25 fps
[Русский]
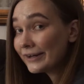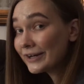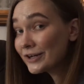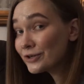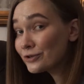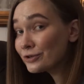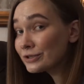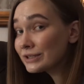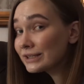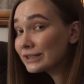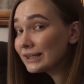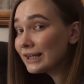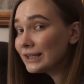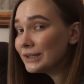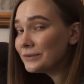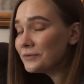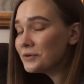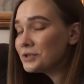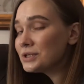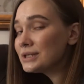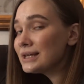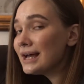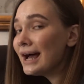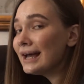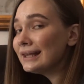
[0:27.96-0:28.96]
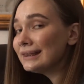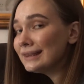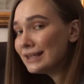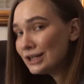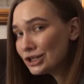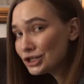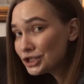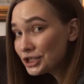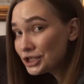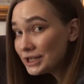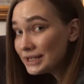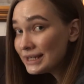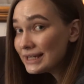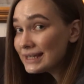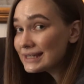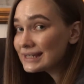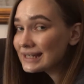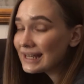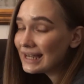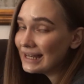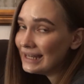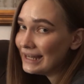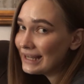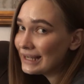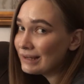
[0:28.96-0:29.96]
Хорошо складываются отношения с
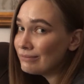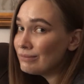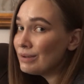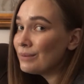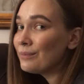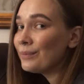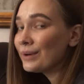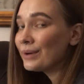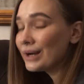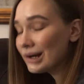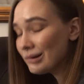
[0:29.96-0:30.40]
коллегами по